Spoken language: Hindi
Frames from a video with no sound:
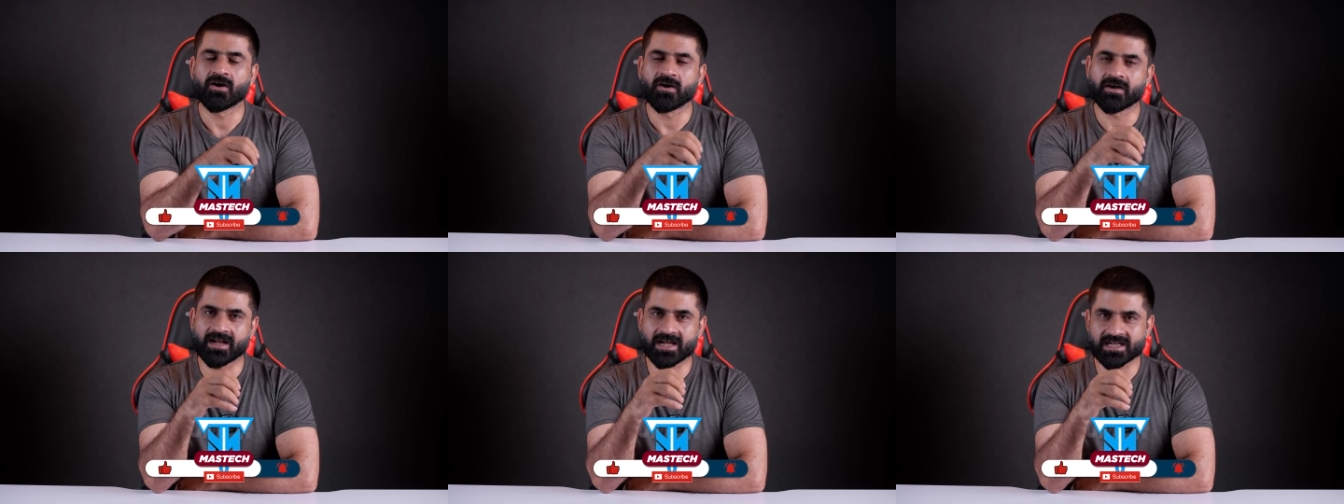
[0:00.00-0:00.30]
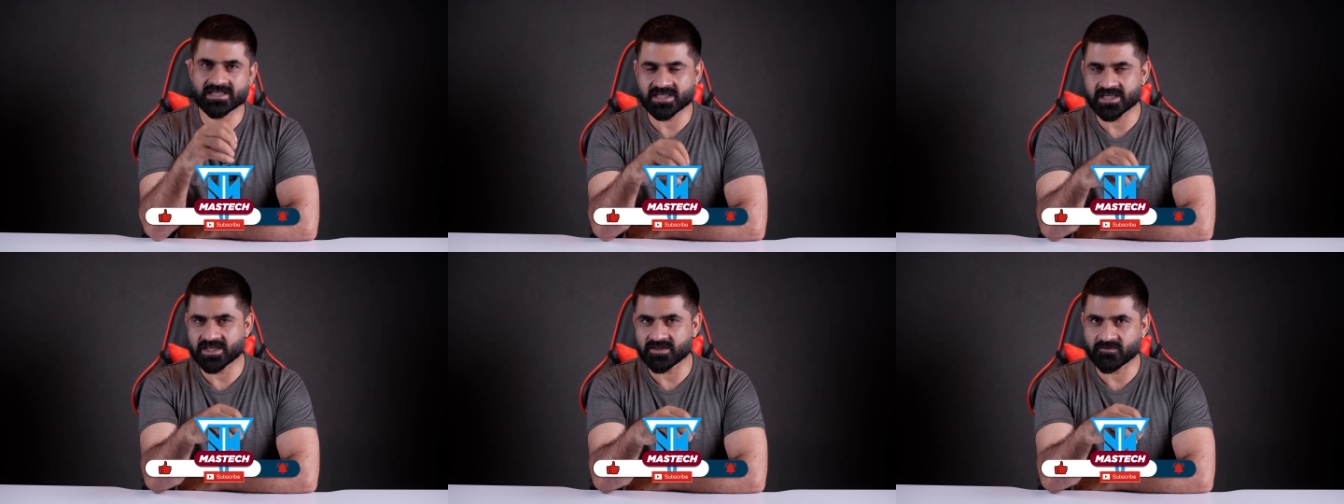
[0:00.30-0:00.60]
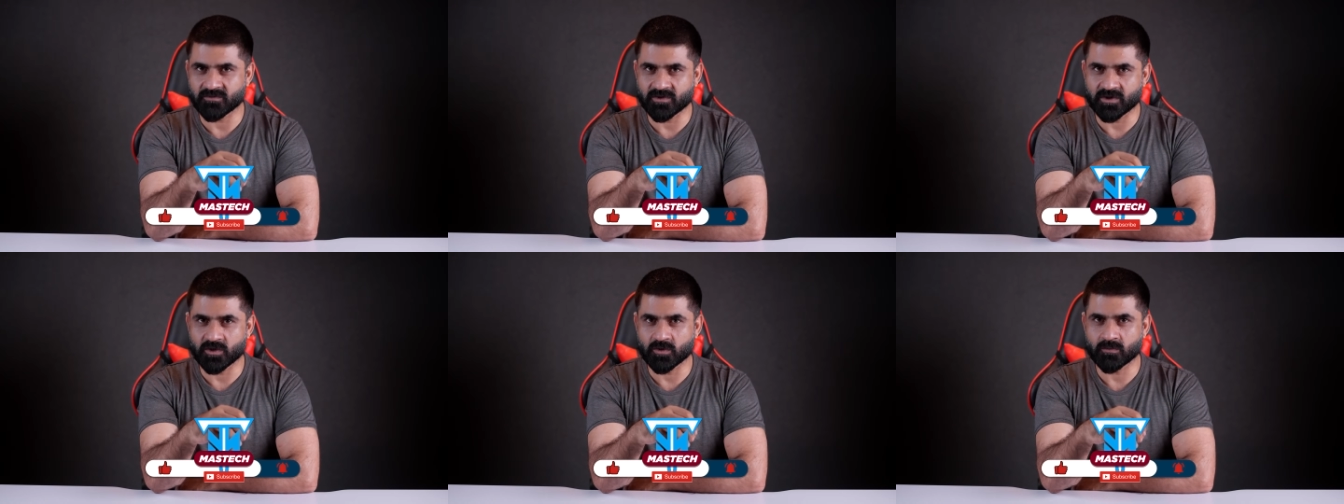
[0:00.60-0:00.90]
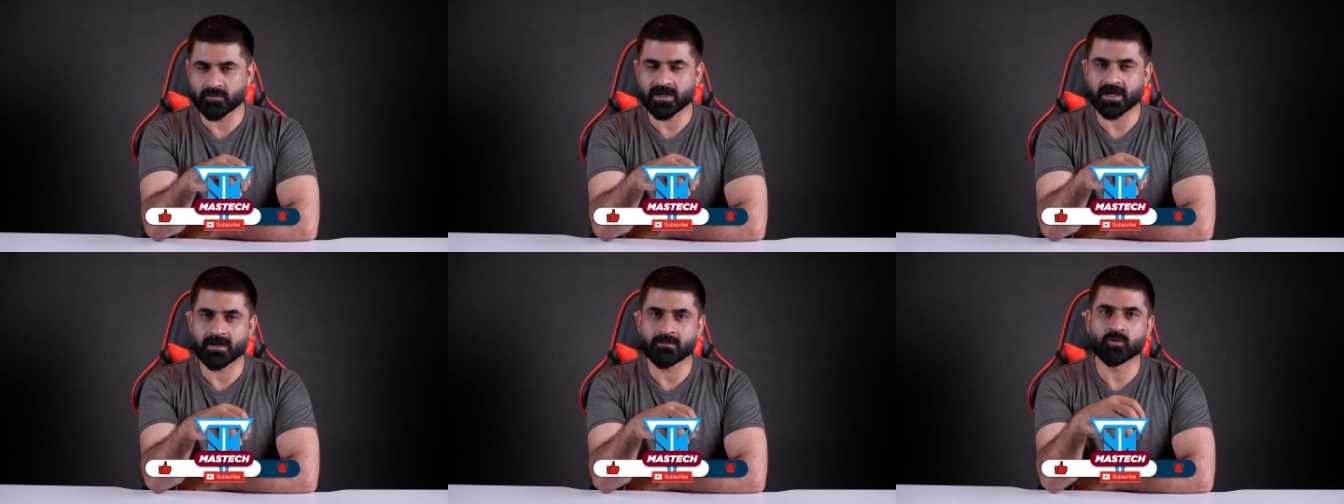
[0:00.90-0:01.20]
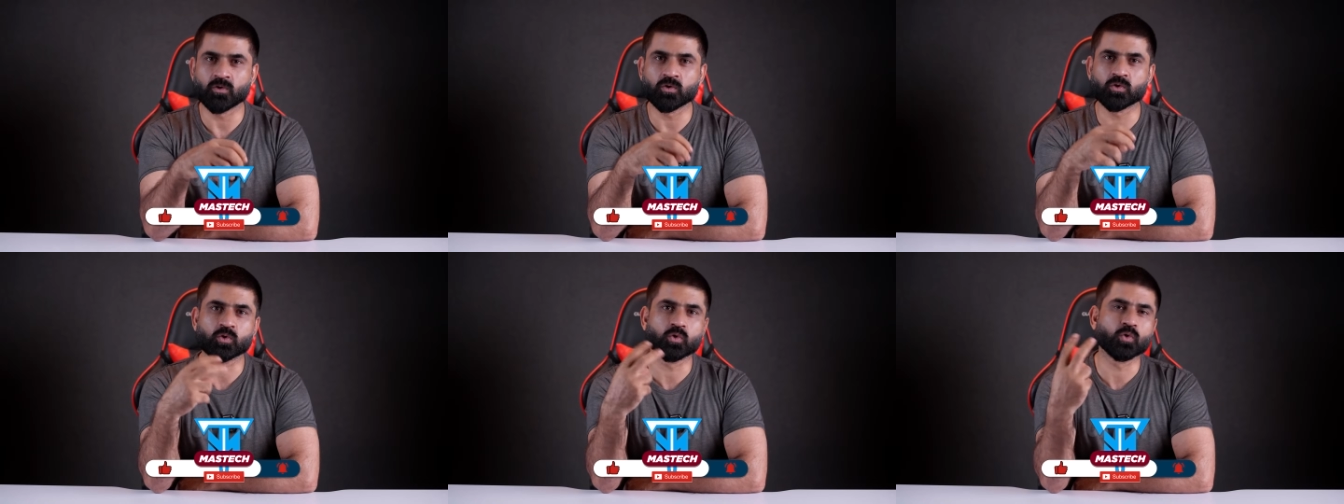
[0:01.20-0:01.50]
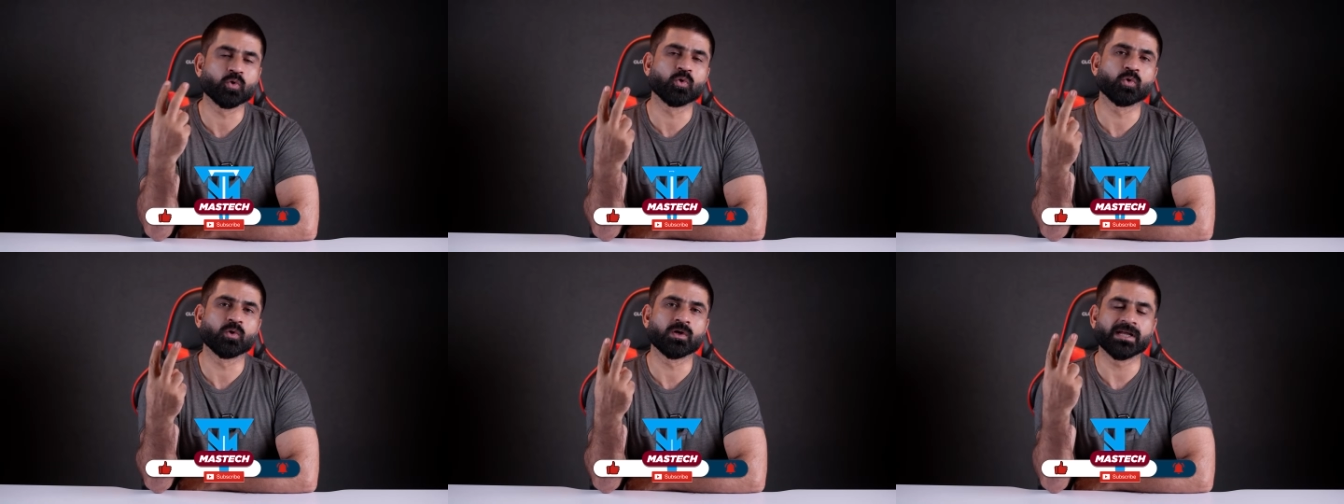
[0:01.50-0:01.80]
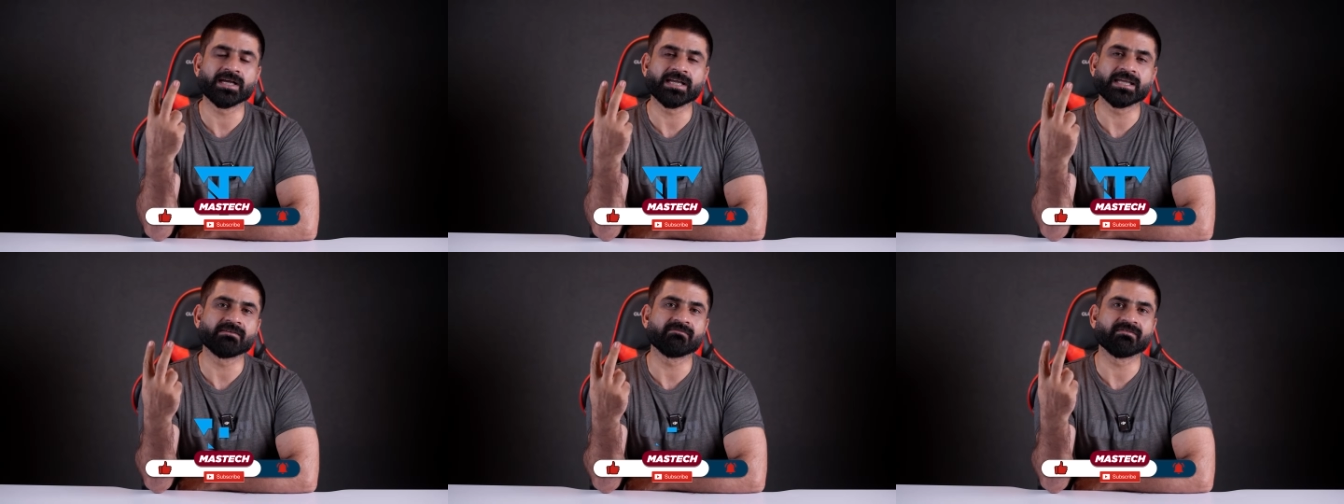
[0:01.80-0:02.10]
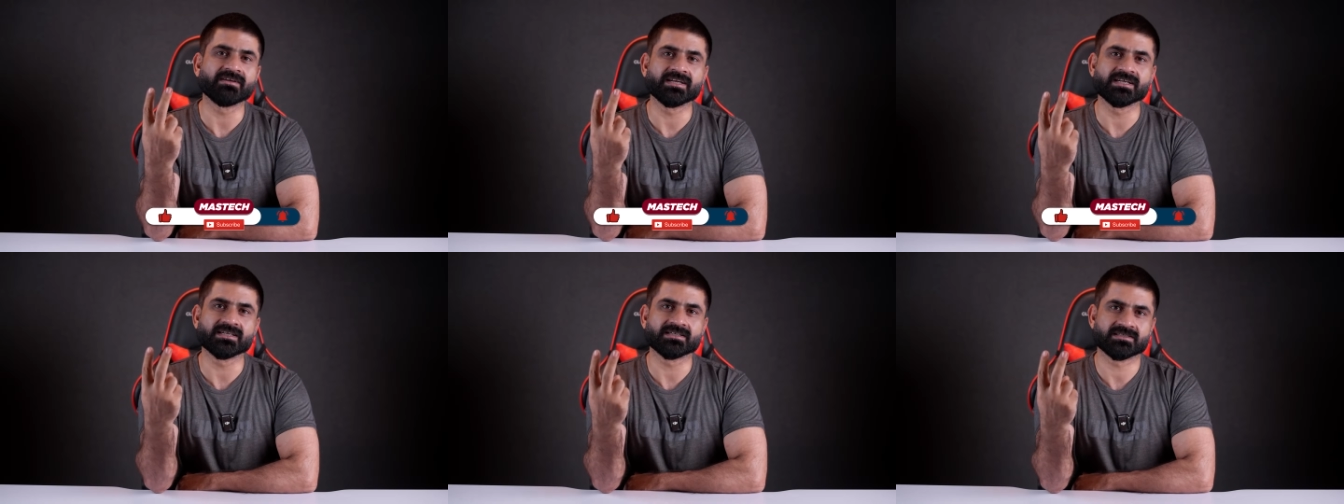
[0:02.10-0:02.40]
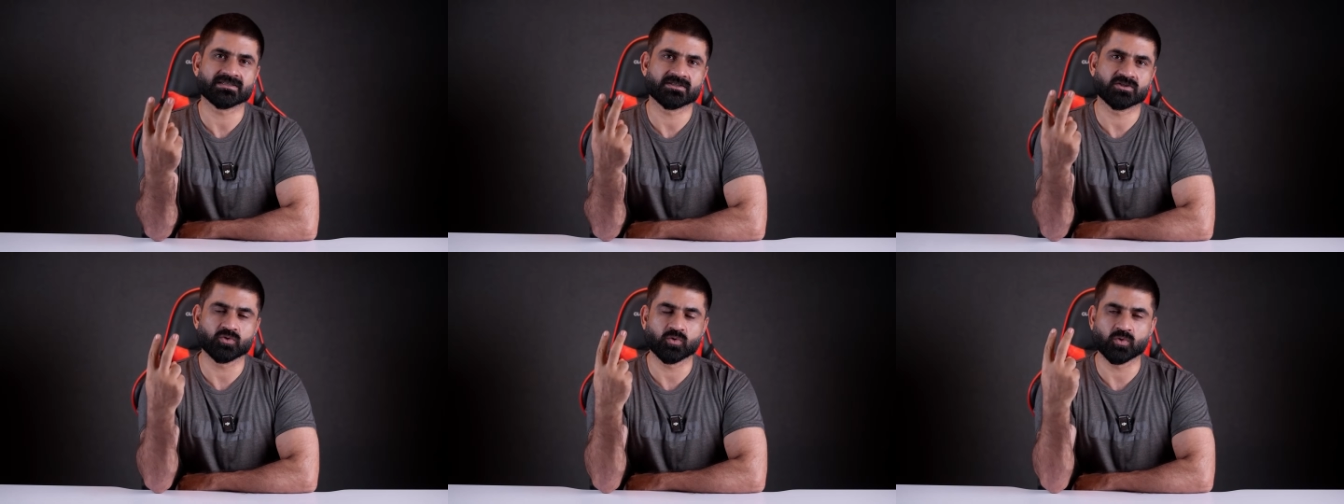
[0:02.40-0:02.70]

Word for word: और आज की इस वीडियो में हम लोग दो लकी विनर्स